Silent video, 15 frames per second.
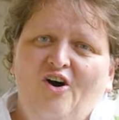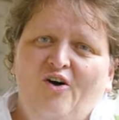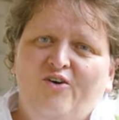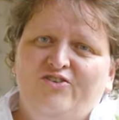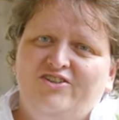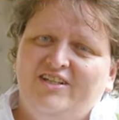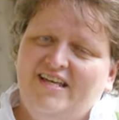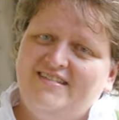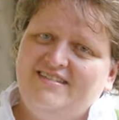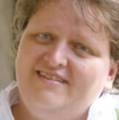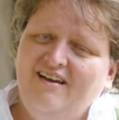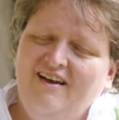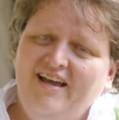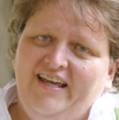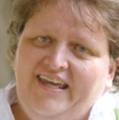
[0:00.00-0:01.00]
Und
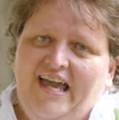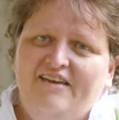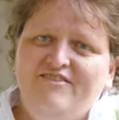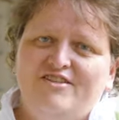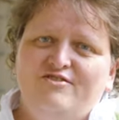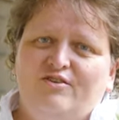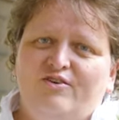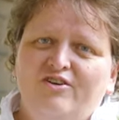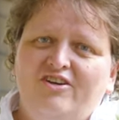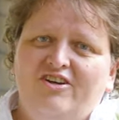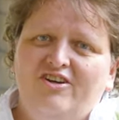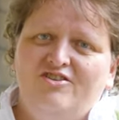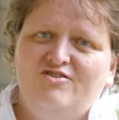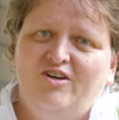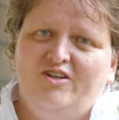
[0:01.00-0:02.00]
jetzt kehren wir zurück
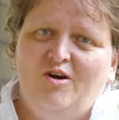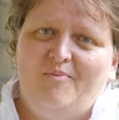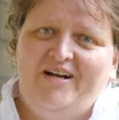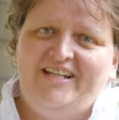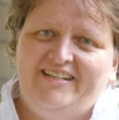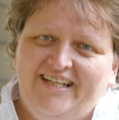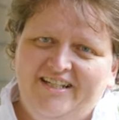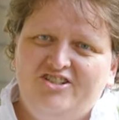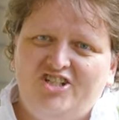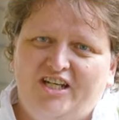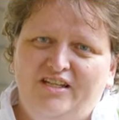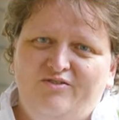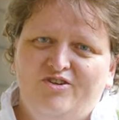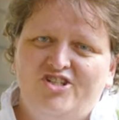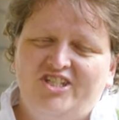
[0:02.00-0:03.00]
zur Normalität
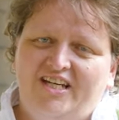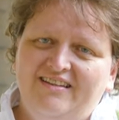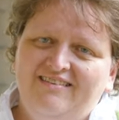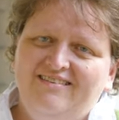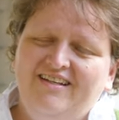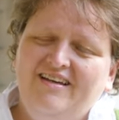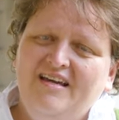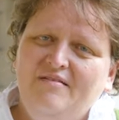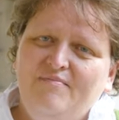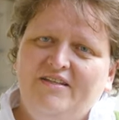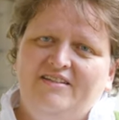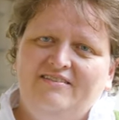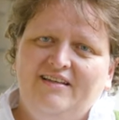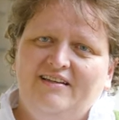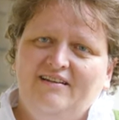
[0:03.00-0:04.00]
Schritt für Schritt
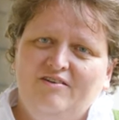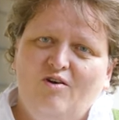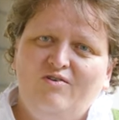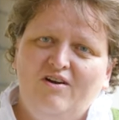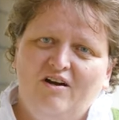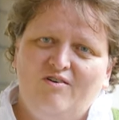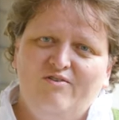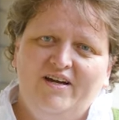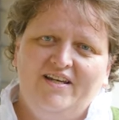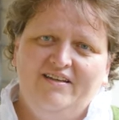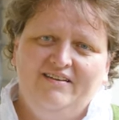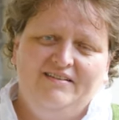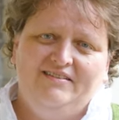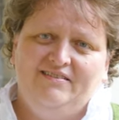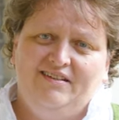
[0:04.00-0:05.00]
mit den Lockerungen
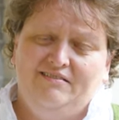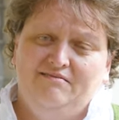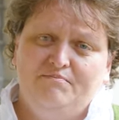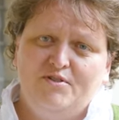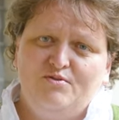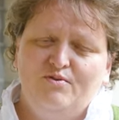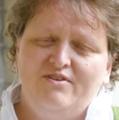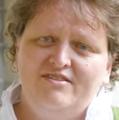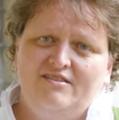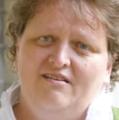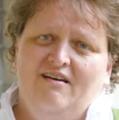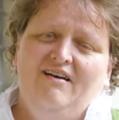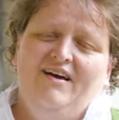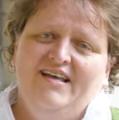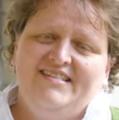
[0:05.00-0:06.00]
in den
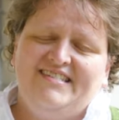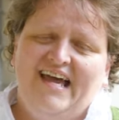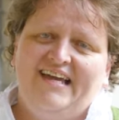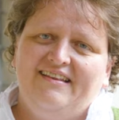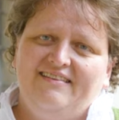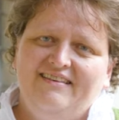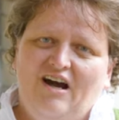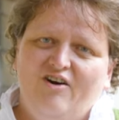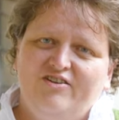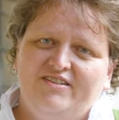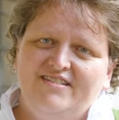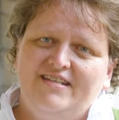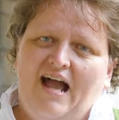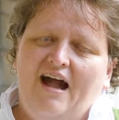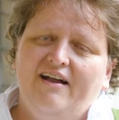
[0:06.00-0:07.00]
Besuchszeiten auch,
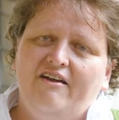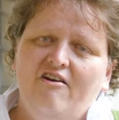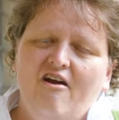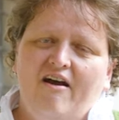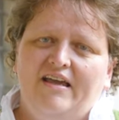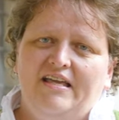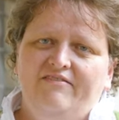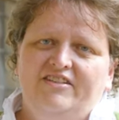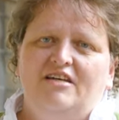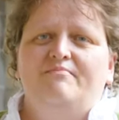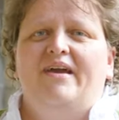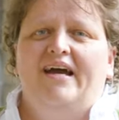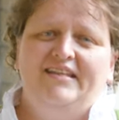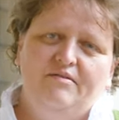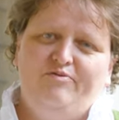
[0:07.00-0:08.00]
dass die Angehörigen wieder
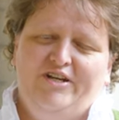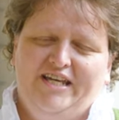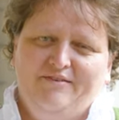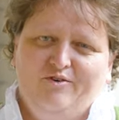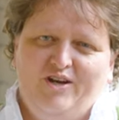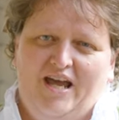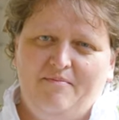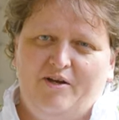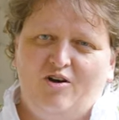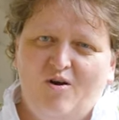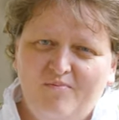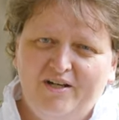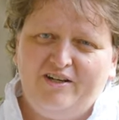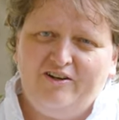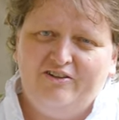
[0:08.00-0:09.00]
mehr in die Pflegewohnheime
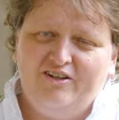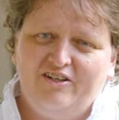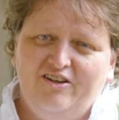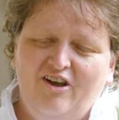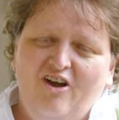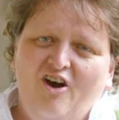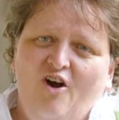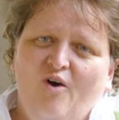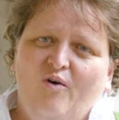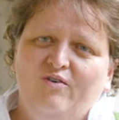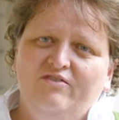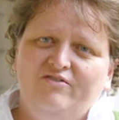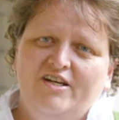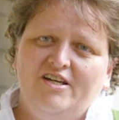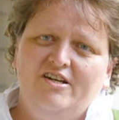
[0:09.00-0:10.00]
kommen können.
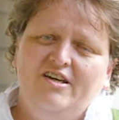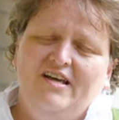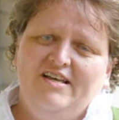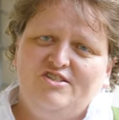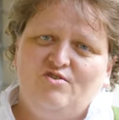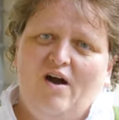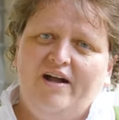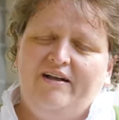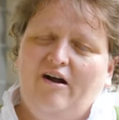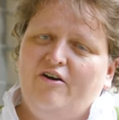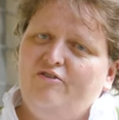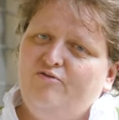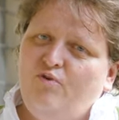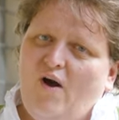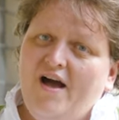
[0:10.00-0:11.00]
Und wir sorgen
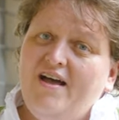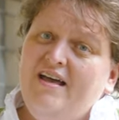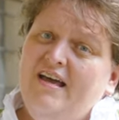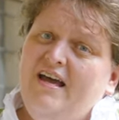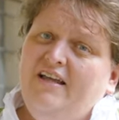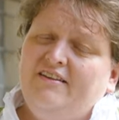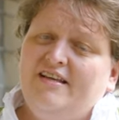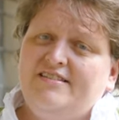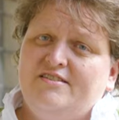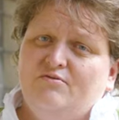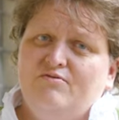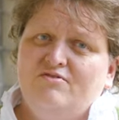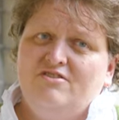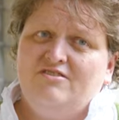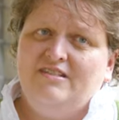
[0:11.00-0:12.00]
auch vor, dass
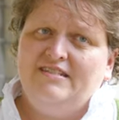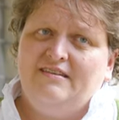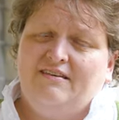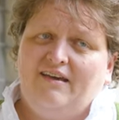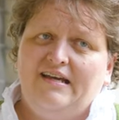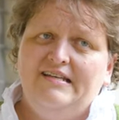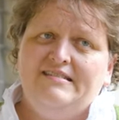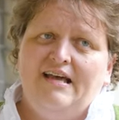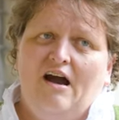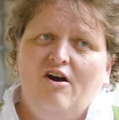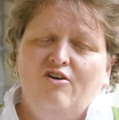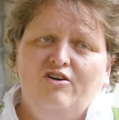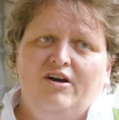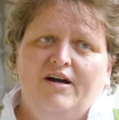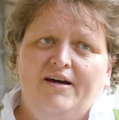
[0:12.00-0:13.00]
uns diese Krise
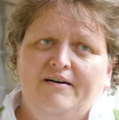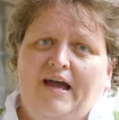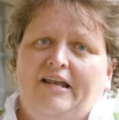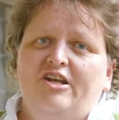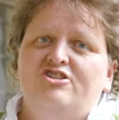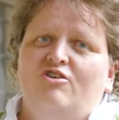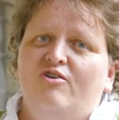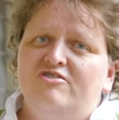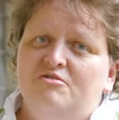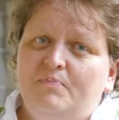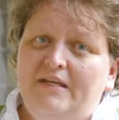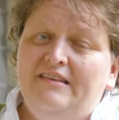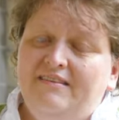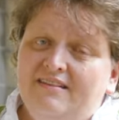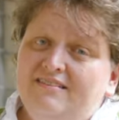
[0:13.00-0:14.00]
auch äh, eine Chance
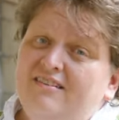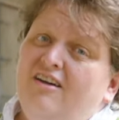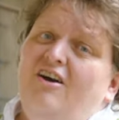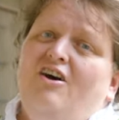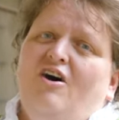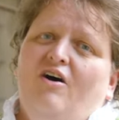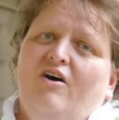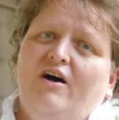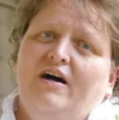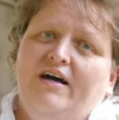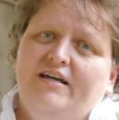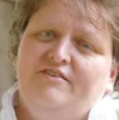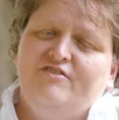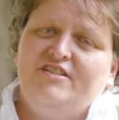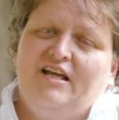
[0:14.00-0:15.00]
bietet,
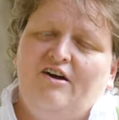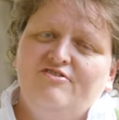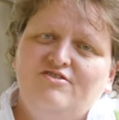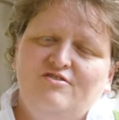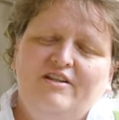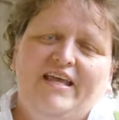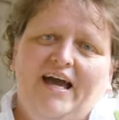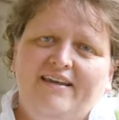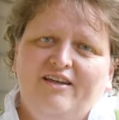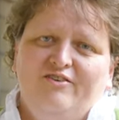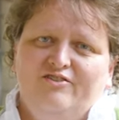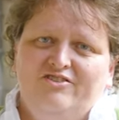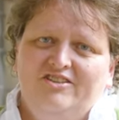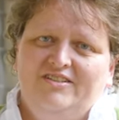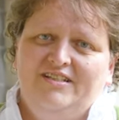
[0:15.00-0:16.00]
äh, etwas daraus zu lernen
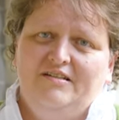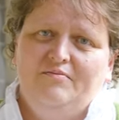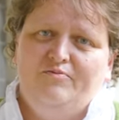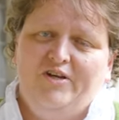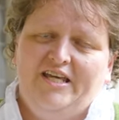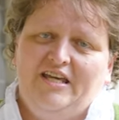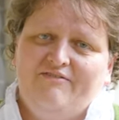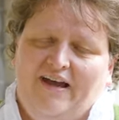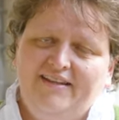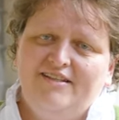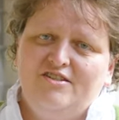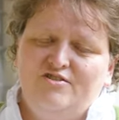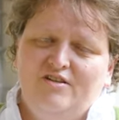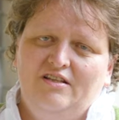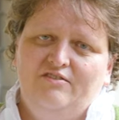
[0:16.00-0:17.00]
und die Pflege
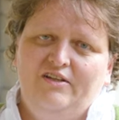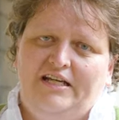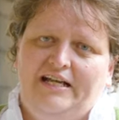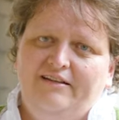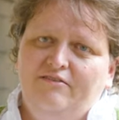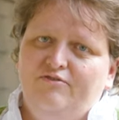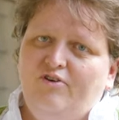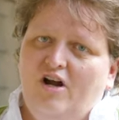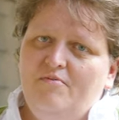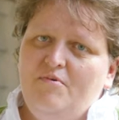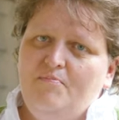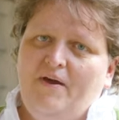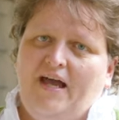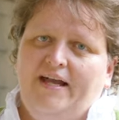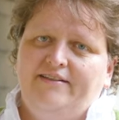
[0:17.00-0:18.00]
weiterzuentwickeln, vor allem
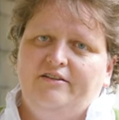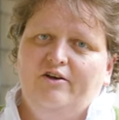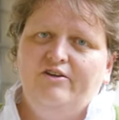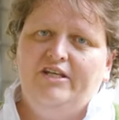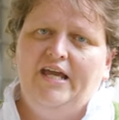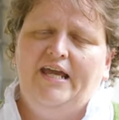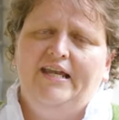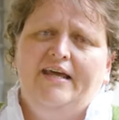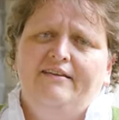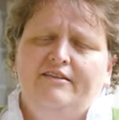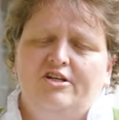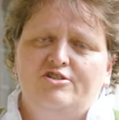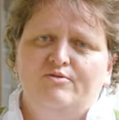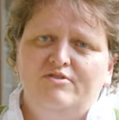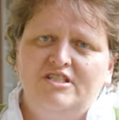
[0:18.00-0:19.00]
im Bereich der Hygiene,
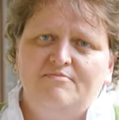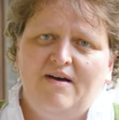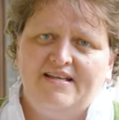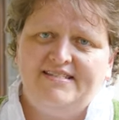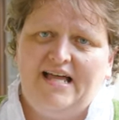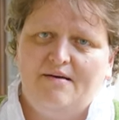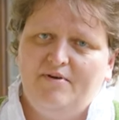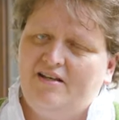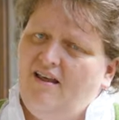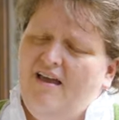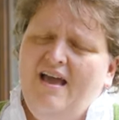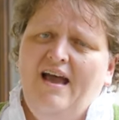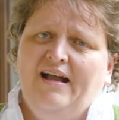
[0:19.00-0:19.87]
der Schutzmaßnahmen.